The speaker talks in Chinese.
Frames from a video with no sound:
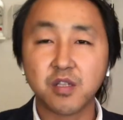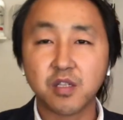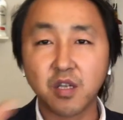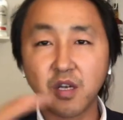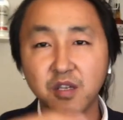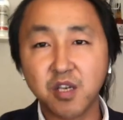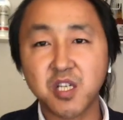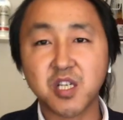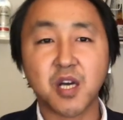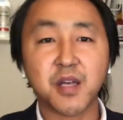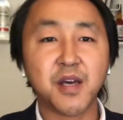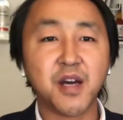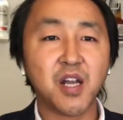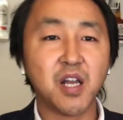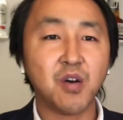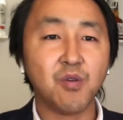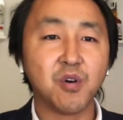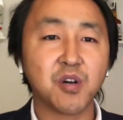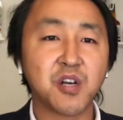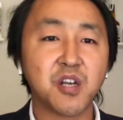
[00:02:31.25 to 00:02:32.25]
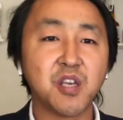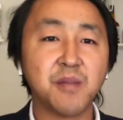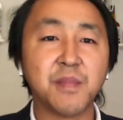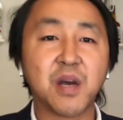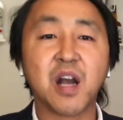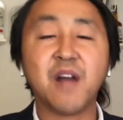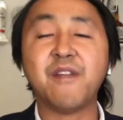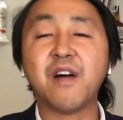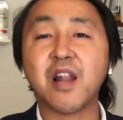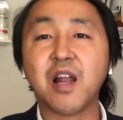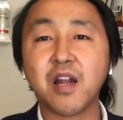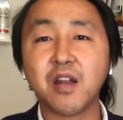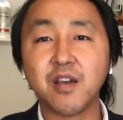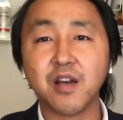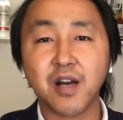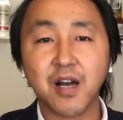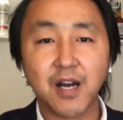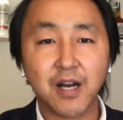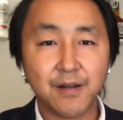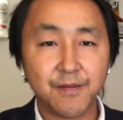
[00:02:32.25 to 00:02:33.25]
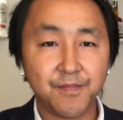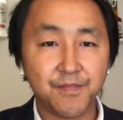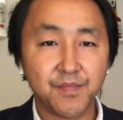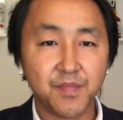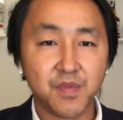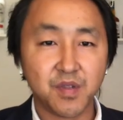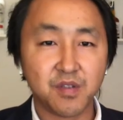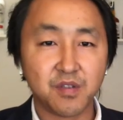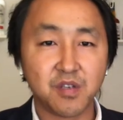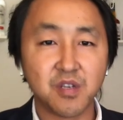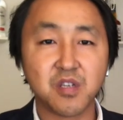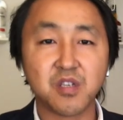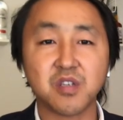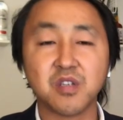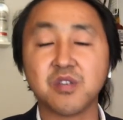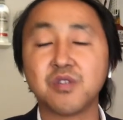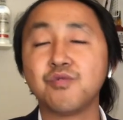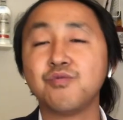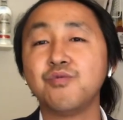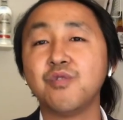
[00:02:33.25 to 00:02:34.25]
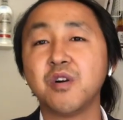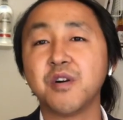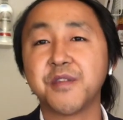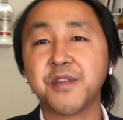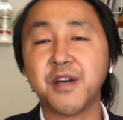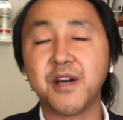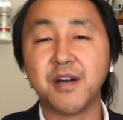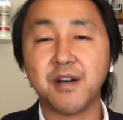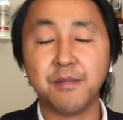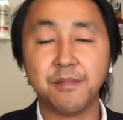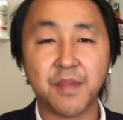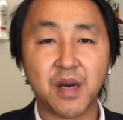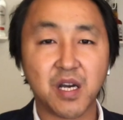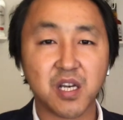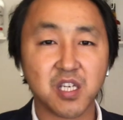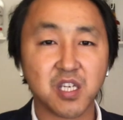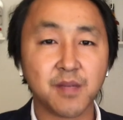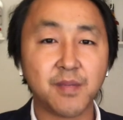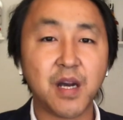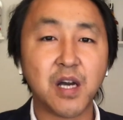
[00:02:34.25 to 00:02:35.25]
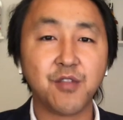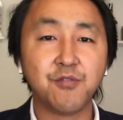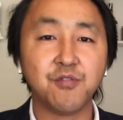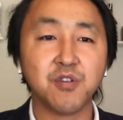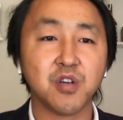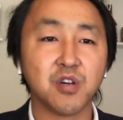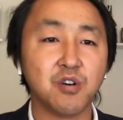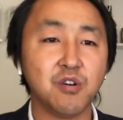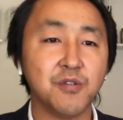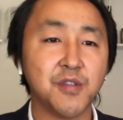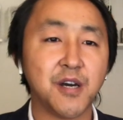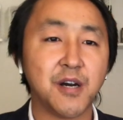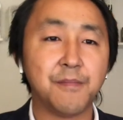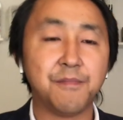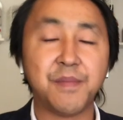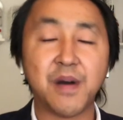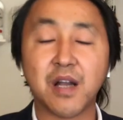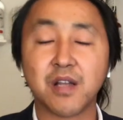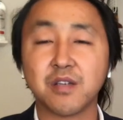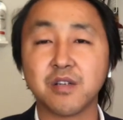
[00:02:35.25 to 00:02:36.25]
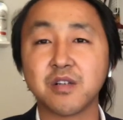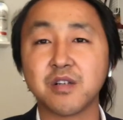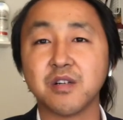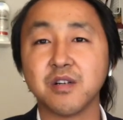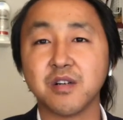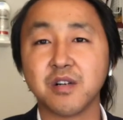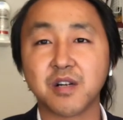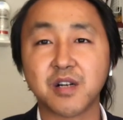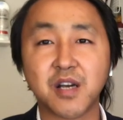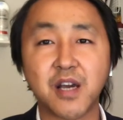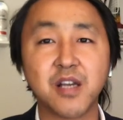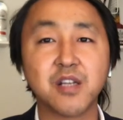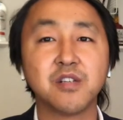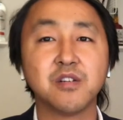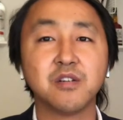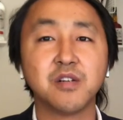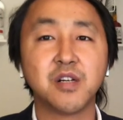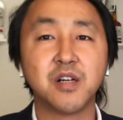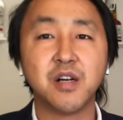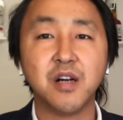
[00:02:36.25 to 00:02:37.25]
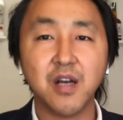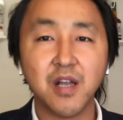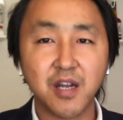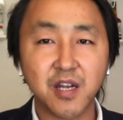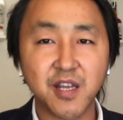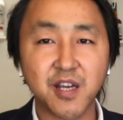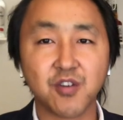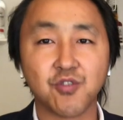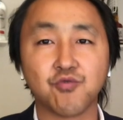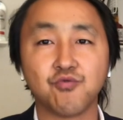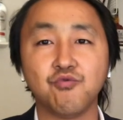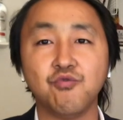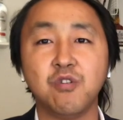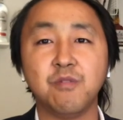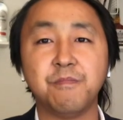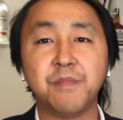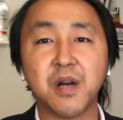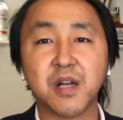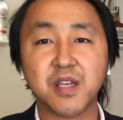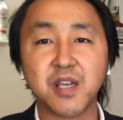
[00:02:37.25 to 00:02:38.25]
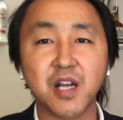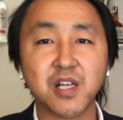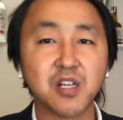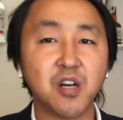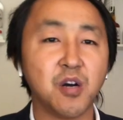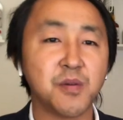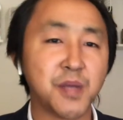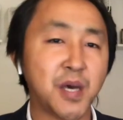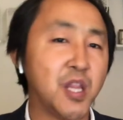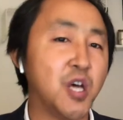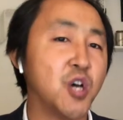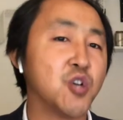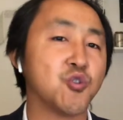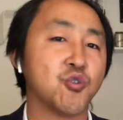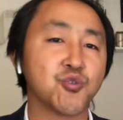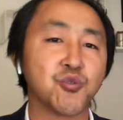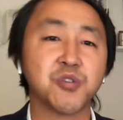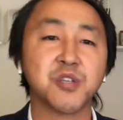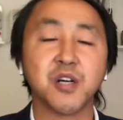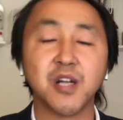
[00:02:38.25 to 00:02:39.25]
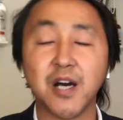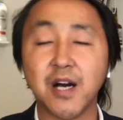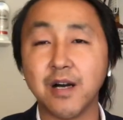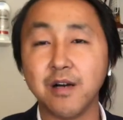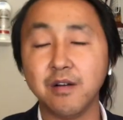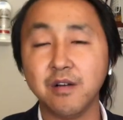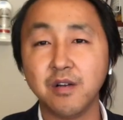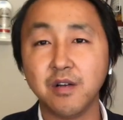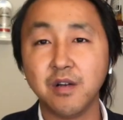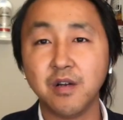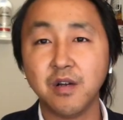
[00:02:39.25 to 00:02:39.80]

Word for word: 等你长大了，我给你买个法拉利啊，你只需要在满十八岁以后呢，把这个开车练熟，把驾照拿到手就行了。